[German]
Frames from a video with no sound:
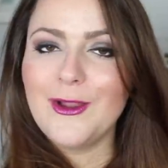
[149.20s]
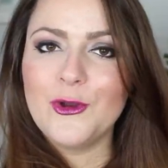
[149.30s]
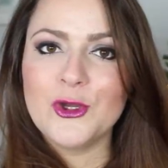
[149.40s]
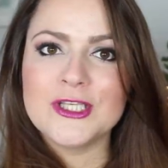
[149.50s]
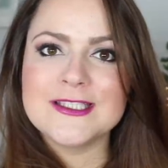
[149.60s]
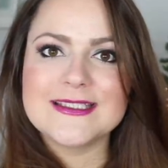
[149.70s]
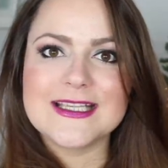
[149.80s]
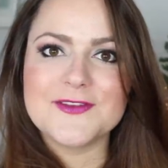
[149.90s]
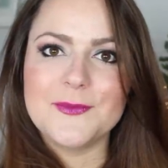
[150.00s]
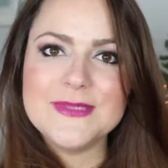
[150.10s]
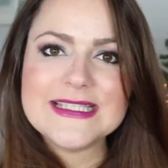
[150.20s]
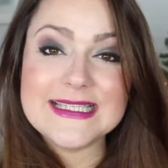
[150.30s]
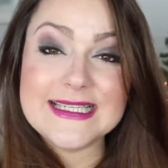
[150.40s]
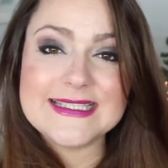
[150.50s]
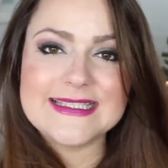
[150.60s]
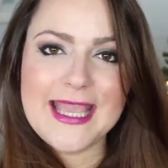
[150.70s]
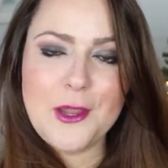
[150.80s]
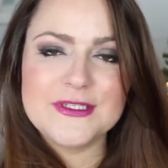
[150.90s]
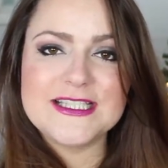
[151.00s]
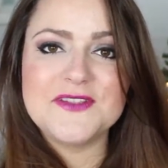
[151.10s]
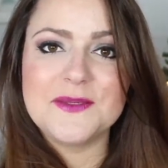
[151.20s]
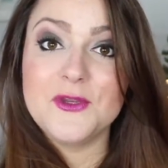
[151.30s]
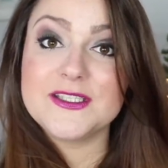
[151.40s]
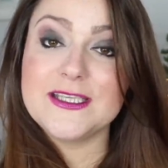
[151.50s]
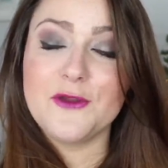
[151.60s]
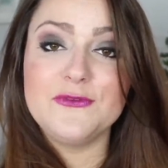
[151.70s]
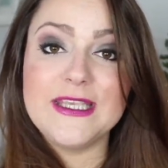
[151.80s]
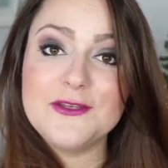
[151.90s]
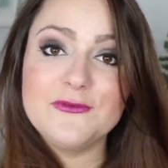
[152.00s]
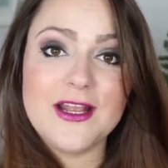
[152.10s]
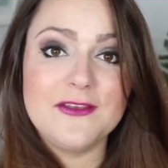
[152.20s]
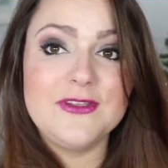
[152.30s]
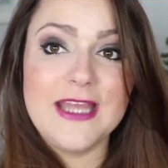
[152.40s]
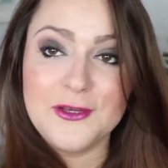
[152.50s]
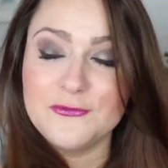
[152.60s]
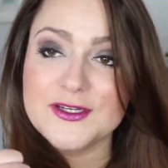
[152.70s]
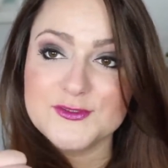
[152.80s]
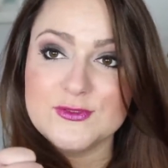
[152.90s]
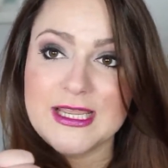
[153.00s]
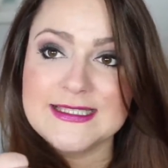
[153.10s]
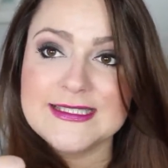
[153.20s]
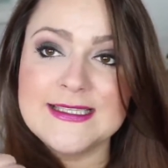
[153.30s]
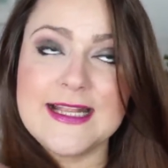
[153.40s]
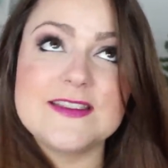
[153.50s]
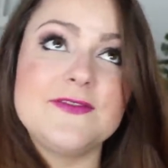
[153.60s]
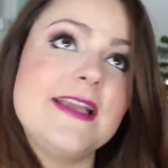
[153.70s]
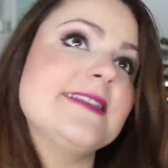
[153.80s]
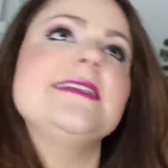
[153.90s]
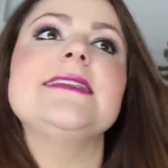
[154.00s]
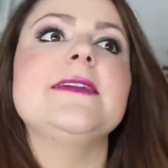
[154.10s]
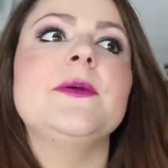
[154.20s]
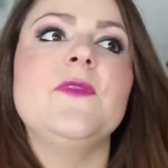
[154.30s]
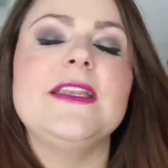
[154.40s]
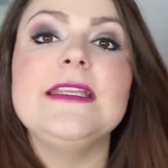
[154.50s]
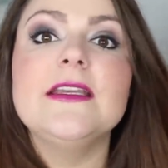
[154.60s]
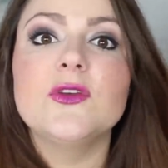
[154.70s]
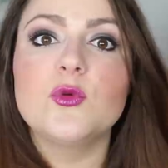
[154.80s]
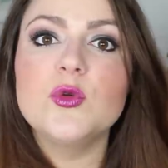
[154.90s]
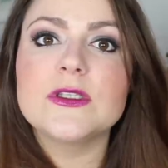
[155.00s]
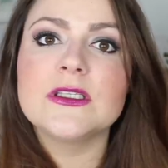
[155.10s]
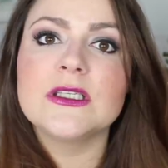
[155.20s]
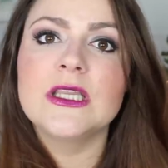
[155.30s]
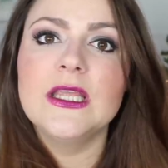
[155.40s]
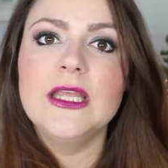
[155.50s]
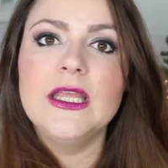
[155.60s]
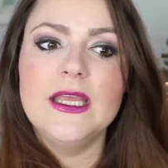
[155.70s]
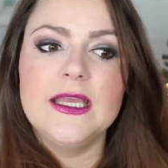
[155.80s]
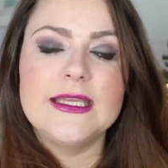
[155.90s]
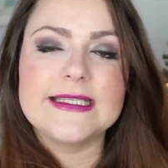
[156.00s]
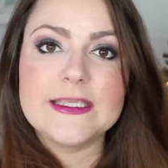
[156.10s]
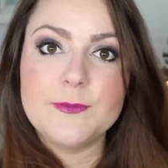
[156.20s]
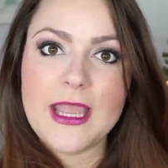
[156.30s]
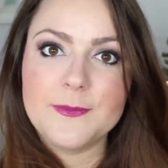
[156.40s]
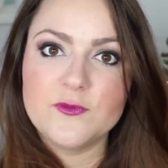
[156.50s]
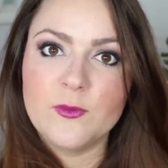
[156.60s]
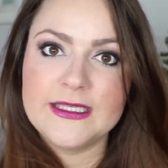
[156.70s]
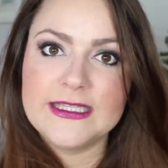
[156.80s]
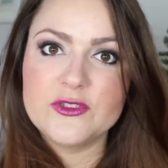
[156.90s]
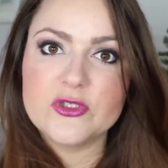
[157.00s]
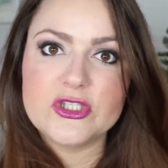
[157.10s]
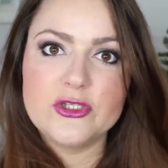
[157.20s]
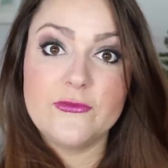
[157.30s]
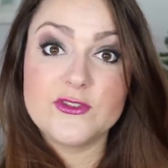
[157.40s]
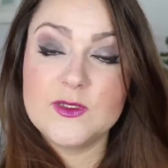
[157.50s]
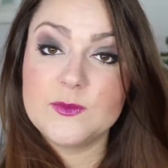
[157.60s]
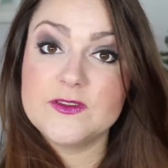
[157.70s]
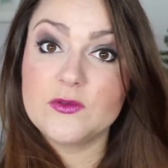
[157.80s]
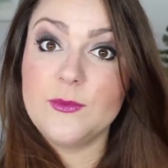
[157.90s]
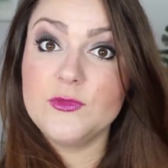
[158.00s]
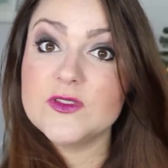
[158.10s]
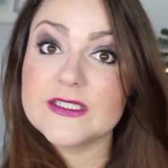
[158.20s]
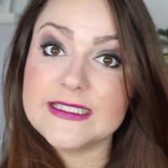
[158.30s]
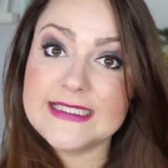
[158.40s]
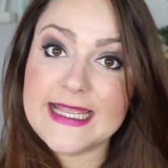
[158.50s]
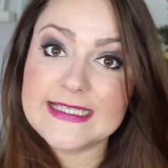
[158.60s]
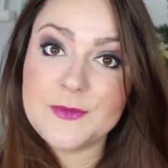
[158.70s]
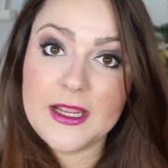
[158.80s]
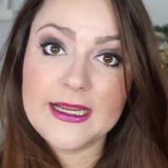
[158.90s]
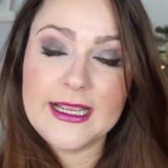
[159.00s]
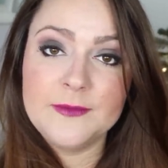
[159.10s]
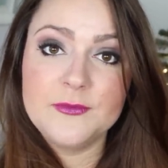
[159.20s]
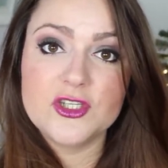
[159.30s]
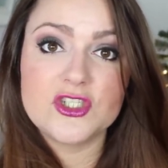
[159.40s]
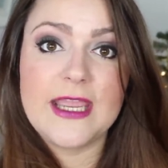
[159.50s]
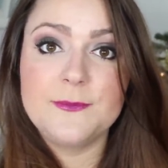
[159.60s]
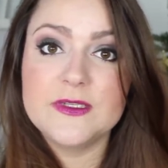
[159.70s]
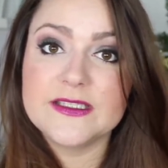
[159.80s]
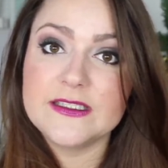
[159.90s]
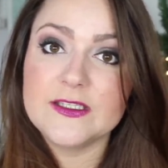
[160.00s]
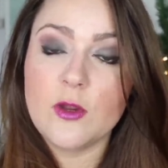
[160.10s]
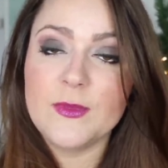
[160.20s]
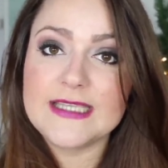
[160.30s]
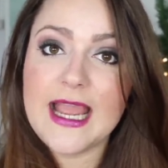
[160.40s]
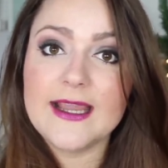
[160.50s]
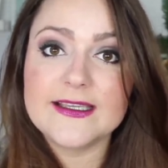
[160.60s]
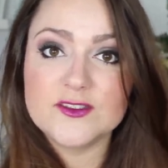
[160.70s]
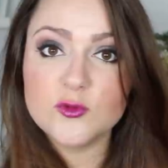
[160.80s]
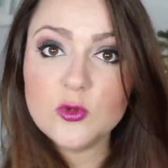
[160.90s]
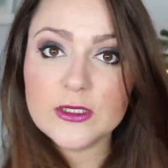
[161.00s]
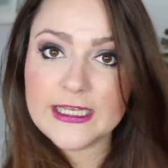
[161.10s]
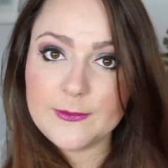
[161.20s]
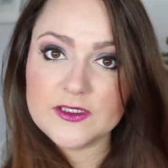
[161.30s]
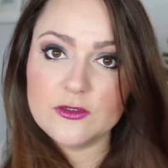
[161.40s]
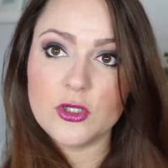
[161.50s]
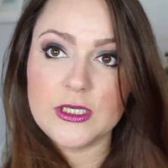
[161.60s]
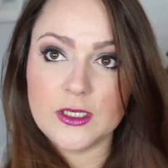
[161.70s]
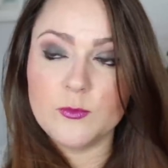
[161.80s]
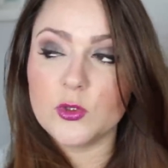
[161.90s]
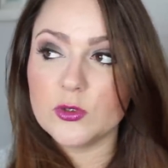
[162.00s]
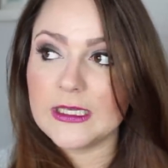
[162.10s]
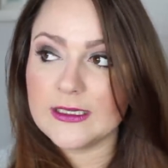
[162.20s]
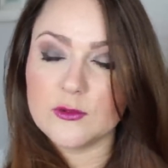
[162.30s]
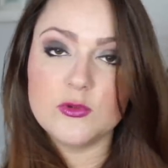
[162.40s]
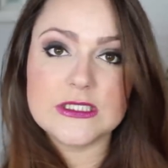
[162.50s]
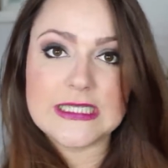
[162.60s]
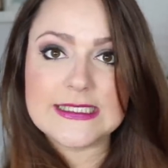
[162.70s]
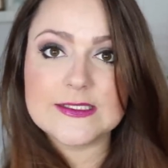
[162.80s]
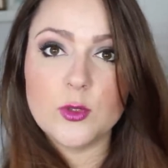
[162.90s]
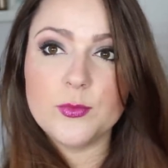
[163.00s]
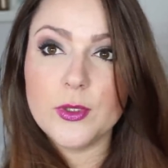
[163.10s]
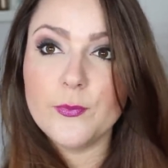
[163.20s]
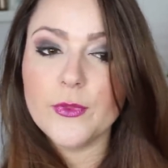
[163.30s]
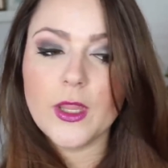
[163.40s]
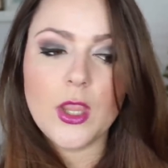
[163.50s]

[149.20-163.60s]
Und das vermisse ich sehr und deswegen möchte ich auf jeden Fall wieder anfangen zu tanzen. Also ich weiß nicht, ähm, wenn ihr einen guten äh, Tipp habt, wo man hier in Düsseldorf zum Beispiel sogar Musical Dance machen kann, bitte schreibt mir das in die Kommentare. Ich suche nämlich noch nach, einem, nach einer guten Tanzgruppe